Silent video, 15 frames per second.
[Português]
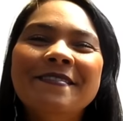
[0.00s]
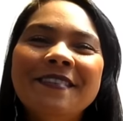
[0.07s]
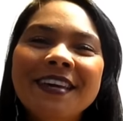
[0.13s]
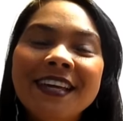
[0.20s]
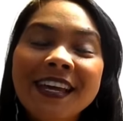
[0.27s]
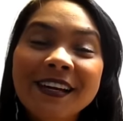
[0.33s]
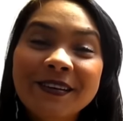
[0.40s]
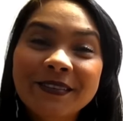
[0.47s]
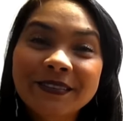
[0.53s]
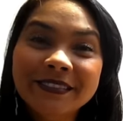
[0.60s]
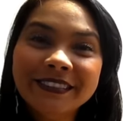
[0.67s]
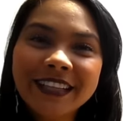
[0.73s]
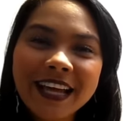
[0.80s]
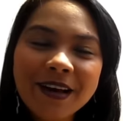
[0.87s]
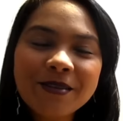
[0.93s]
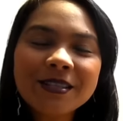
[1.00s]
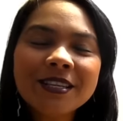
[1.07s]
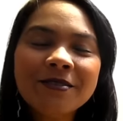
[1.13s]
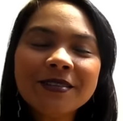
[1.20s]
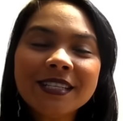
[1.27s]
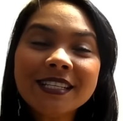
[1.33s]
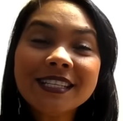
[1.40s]
Fiquem com
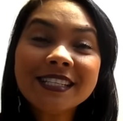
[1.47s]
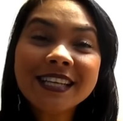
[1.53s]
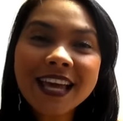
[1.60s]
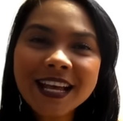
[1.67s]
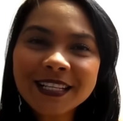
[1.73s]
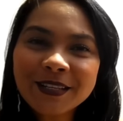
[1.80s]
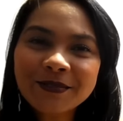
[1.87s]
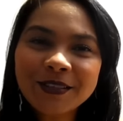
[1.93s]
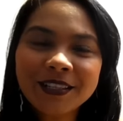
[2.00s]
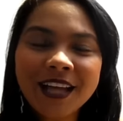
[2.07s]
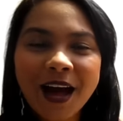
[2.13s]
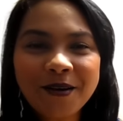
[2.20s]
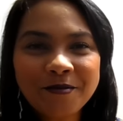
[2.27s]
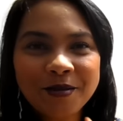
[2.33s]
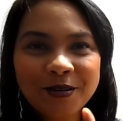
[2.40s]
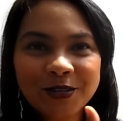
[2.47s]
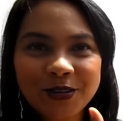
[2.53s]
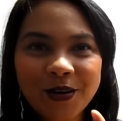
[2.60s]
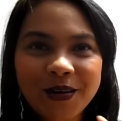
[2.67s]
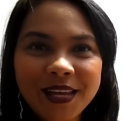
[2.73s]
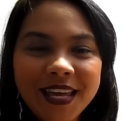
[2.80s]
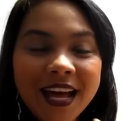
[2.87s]
Deus. Não se esqueçam de dar o meu
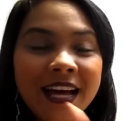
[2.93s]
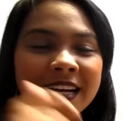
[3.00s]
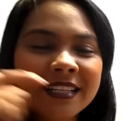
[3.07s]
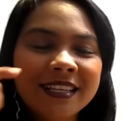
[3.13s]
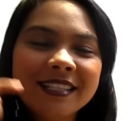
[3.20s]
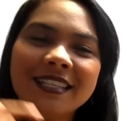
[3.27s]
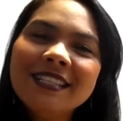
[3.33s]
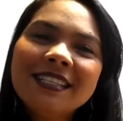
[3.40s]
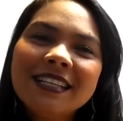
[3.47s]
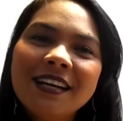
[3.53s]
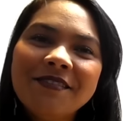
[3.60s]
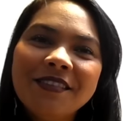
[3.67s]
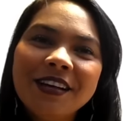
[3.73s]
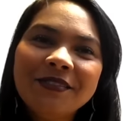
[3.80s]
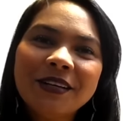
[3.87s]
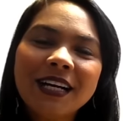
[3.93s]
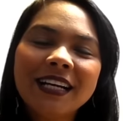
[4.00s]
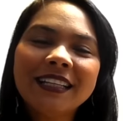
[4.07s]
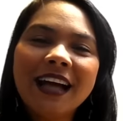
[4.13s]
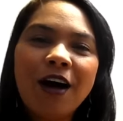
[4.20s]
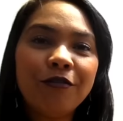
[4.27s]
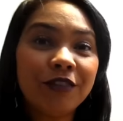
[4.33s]
joinha, de se inscrever no
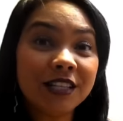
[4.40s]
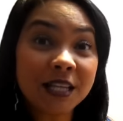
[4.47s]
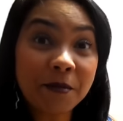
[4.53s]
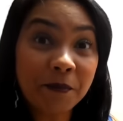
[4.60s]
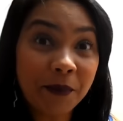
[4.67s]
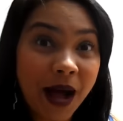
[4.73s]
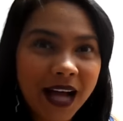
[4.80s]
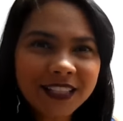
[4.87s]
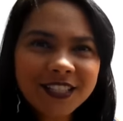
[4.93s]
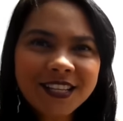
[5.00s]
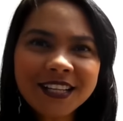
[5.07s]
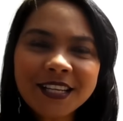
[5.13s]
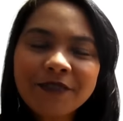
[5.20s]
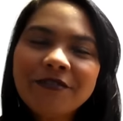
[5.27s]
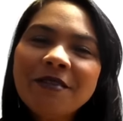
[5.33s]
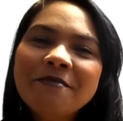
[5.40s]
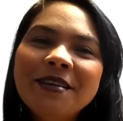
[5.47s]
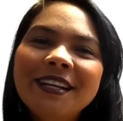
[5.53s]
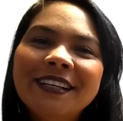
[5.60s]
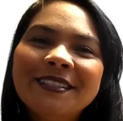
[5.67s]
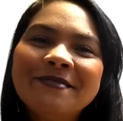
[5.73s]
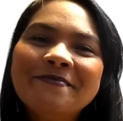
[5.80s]
canal, fazer parte dessa
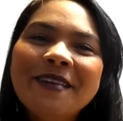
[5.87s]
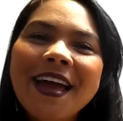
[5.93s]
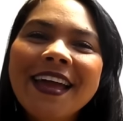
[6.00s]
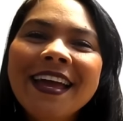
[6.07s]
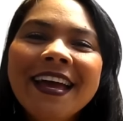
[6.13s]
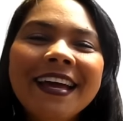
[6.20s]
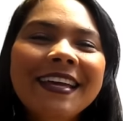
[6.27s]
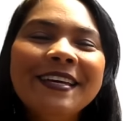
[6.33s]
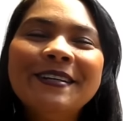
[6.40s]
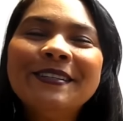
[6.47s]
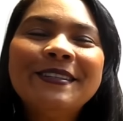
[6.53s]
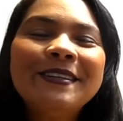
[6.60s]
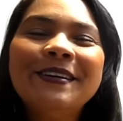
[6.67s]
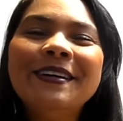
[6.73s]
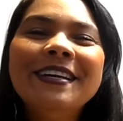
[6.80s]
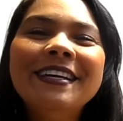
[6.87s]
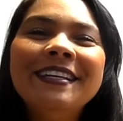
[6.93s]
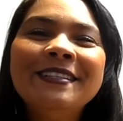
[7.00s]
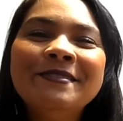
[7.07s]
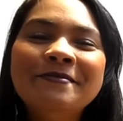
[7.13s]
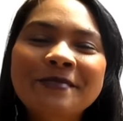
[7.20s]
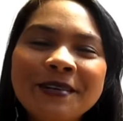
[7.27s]
família do bem. E eu tô
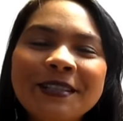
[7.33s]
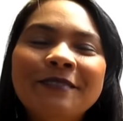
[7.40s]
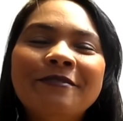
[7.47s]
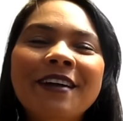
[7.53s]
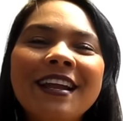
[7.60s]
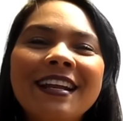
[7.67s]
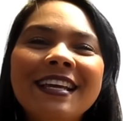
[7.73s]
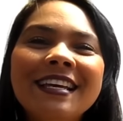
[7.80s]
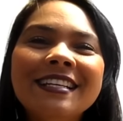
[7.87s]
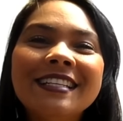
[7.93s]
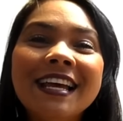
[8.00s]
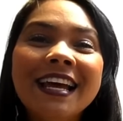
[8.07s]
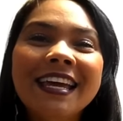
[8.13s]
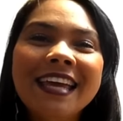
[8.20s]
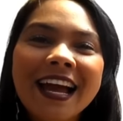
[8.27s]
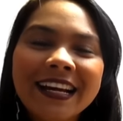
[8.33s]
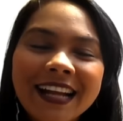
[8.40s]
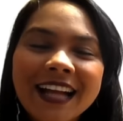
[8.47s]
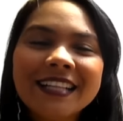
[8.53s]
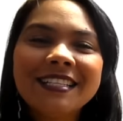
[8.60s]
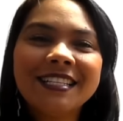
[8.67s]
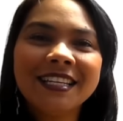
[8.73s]
indo muito feliz e
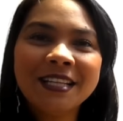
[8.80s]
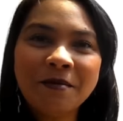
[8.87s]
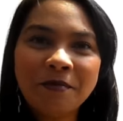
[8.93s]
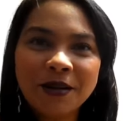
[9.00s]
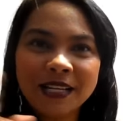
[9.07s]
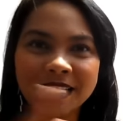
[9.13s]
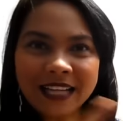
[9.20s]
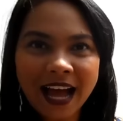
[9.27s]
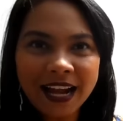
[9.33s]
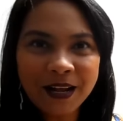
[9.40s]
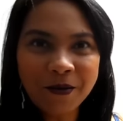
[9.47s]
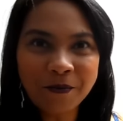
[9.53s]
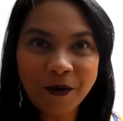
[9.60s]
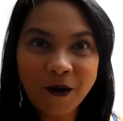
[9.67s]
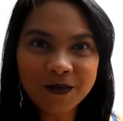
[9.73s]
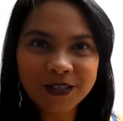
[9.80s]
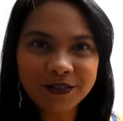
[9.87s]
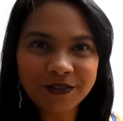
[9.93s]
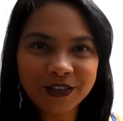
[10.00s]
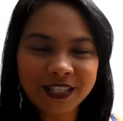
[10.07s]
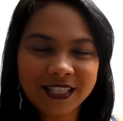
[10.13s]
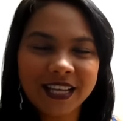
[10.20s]
agradecida por esse carinho bom
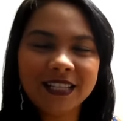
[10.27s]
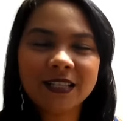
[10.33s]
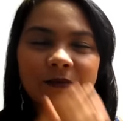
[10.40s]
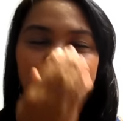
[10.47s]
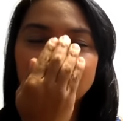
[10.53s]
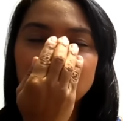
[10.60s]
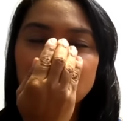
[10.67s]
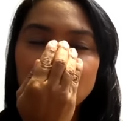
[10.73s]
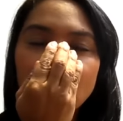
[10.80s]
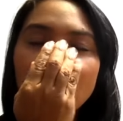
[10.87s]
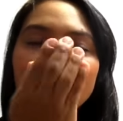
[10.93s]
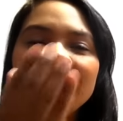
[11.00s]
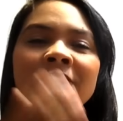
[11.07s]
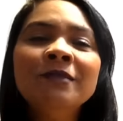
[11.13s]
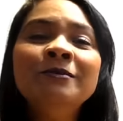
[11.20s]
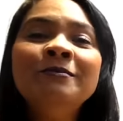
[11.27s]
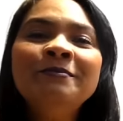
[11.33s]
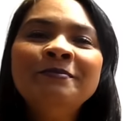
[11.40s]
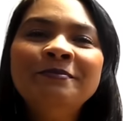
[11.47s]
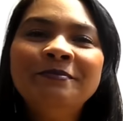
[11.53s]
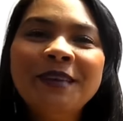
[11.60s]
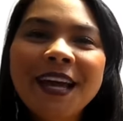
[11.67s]
de vocês.
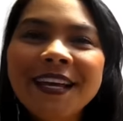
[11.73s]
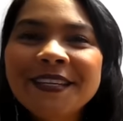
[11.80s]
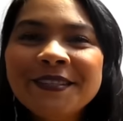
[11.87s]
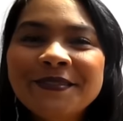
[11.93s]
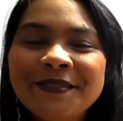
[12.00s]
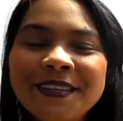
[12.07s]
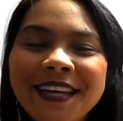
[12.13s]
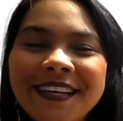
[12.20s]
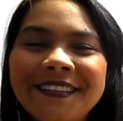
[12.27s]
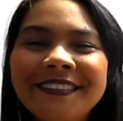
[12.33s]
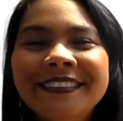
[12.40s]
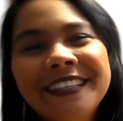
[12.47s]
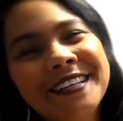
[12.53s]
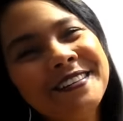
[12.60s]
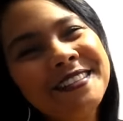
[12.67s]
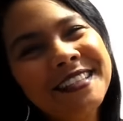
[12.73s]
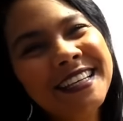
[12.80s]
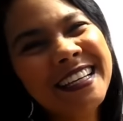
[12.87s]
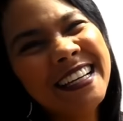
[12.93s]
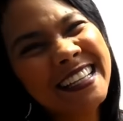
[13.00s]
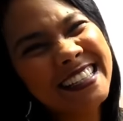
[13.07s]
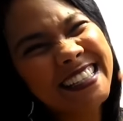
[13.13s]
Um beijo, fiquem com Deus
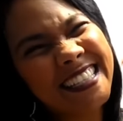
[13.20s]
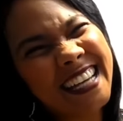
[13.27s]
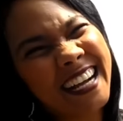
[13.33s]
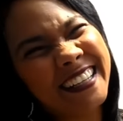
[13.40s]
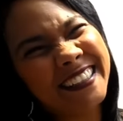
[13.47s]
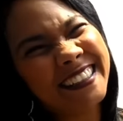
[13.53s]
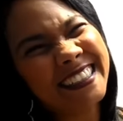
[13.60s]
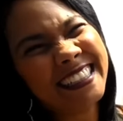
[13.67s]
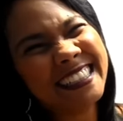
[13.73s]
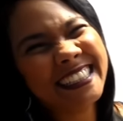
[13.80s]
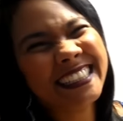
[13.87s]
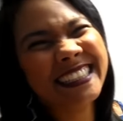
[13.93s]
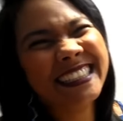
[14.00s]
e tchau!